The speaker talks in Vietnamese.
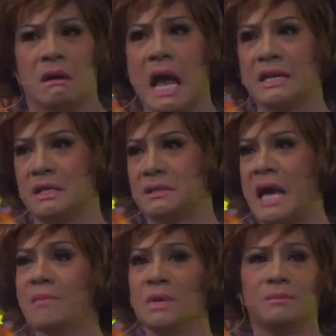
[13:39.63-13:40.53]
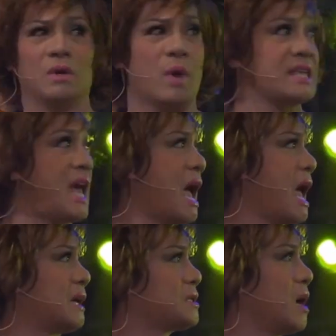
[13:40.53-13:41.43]
Hai dì cháu mình mới qua nhà
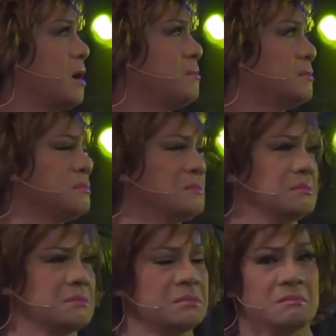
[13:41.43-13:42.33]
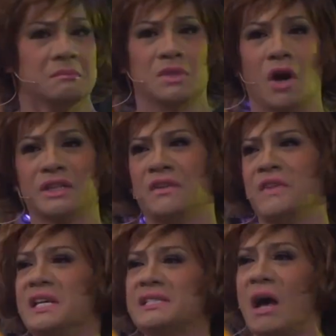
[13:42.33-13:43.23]
hàng xóm coi
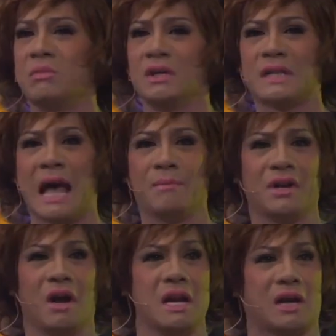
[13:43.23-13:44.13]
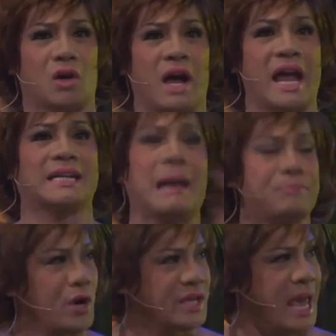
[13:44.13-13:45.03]
tivi xong người ta mới nói là con ăn cắp đôi